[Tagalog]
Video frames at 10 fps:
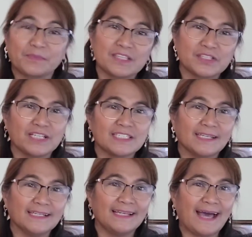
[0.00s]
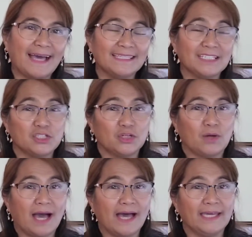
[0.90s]
certain light that you
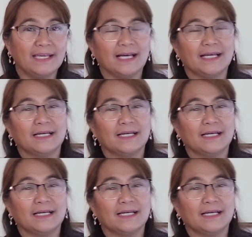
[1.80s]
like